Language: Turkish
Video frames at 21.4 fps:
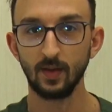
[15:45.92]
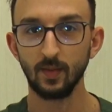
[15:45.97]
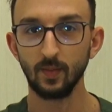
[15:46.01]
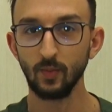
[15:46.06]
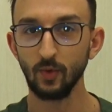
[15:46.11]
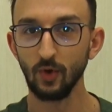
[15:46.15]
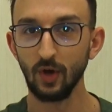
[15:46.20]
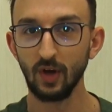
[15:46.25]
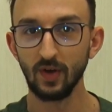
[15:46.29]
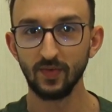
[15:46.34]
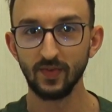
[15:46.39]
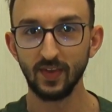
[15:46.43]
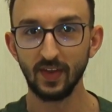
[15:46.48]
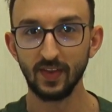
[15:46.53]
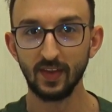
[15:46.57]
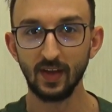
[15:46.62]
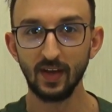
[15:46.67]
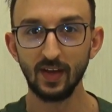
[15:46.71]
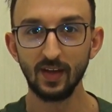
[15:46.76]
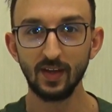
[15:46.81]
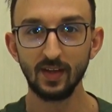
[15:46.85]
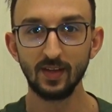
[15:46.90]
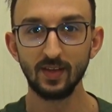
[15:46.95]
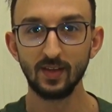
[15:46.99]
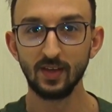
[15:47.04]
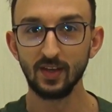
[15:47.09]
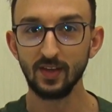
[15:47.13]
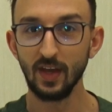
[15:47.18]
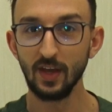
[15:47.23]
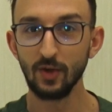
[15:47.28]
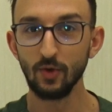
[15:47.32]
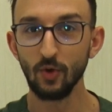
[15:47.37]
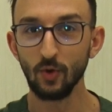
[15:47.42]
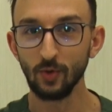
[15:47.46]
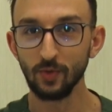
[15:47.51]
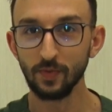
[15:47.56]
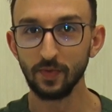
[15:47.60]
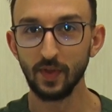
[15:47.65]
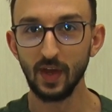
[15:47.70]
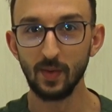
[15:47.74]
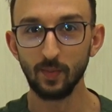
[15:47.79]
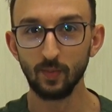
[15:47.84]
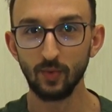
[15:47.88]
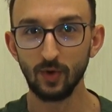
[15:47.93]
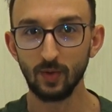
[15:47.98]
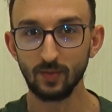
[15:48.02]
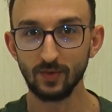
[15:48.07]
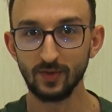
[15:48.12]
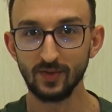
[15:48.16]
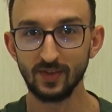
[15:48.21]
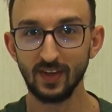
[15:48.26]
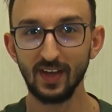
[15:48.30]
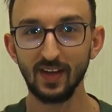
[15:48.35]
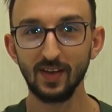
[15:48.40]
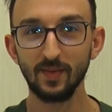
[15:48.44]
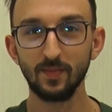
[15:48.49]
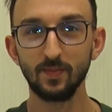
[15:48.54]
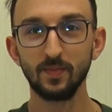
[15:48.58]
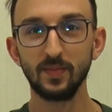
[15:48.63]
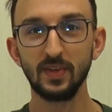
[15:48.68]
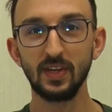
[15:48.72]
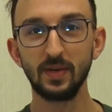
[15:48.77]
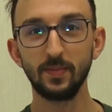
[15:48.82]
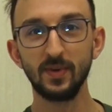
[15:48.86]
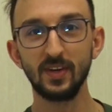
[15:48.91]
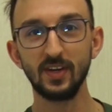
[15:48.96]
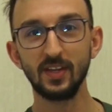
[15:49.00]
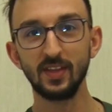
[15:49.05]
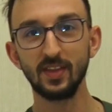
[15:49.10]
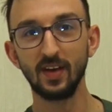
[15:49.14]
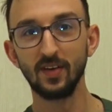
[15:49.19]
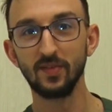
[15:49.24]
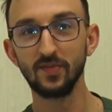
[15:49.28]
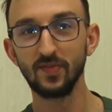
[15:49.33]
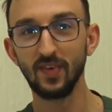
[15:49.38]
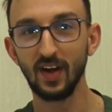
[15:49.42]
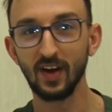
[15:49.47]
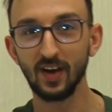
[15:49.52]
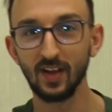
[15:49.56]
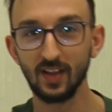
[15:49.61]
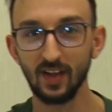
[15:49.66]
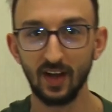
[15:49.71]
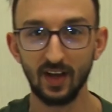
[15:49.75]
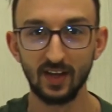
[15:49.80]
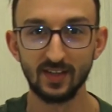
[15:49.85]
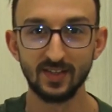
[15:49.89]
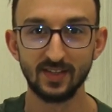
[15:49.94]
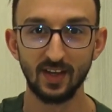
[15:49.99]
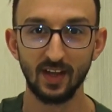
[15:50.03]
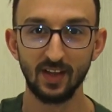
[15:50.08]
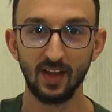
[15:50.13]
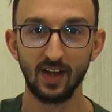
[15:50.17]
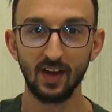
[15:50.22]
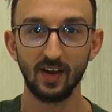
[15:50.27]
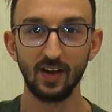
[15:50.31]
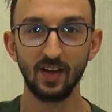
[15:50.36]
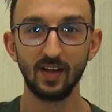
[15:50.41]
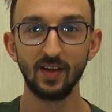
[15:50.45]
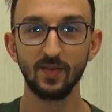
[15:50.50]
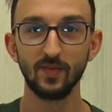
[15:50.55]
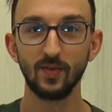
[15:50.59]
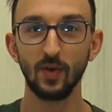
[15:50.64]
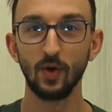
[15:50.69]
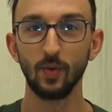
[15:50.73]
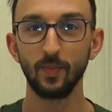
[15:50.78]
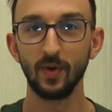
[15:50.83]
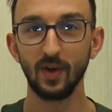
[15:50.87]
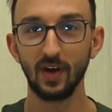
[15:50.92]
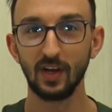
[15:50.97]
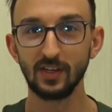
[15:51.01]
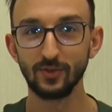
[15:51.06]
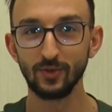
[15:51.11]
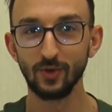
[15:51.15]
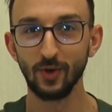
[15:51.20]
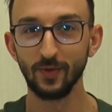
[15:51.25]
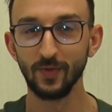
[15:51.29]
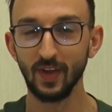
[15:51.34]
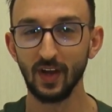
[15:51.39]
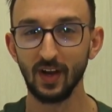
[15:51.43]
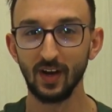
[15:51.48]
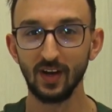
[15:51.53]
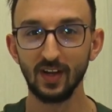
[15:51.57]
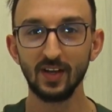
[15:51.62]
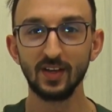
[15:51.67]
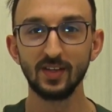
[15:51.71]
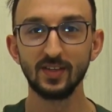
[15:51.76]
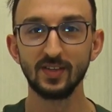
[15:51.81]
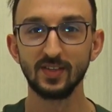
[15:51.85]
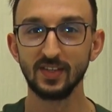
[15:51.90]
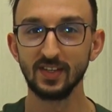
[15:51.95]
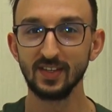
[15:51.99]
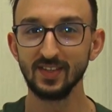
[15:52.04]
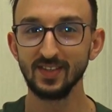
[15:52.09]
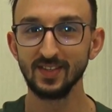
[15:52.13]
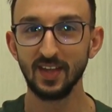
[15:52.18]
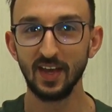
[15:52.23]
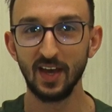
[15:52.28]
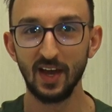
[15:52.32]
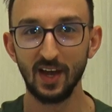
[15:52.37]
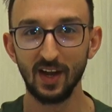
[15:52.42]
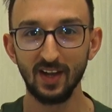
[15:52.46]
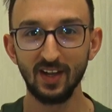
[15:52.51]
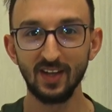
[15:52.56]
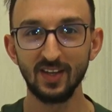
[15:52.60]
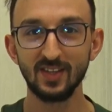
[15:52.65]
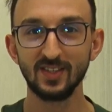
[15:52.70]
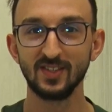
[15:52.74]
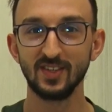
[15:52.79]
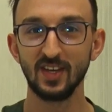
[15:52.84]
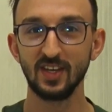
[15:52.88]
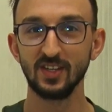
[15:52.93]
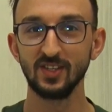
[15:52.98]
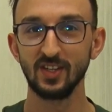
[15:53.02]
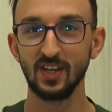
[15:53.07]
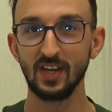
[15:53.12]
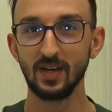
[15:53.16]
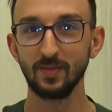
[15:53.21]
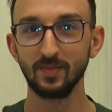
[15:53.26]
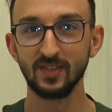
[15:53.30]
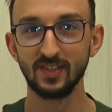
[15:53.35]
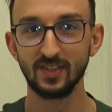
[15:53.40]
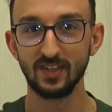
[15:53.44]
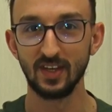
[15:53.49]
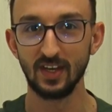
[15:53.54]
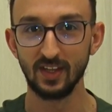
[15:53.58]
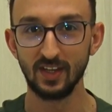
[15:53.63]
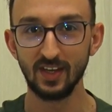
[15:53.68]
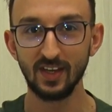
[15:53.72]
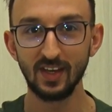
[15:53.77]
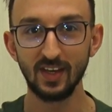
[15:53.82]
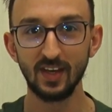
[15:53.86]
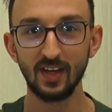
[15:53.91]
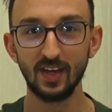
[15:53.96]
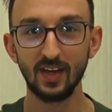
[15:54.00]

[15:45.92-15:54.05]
Bu haftada yine yoğun tempomuzda birbirinden farklı hastalarla ve operasyonlarla siz değerli izleyicilerimizdeydik.